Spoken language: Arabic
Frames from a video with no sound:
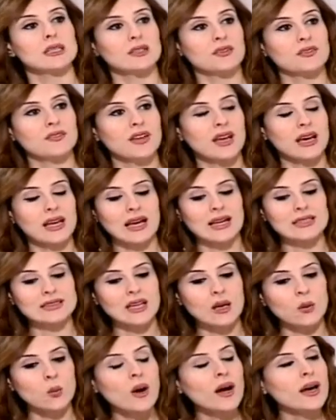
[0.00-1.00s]
الدفاع
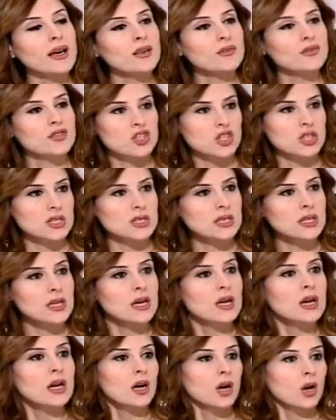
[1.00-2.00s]
لحتى يوقف شيء
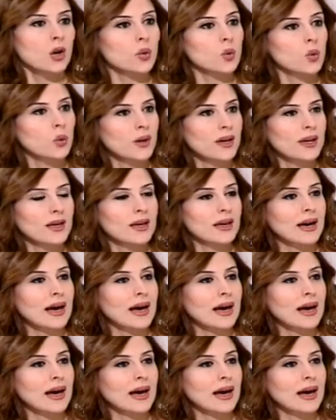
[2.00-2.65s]
هو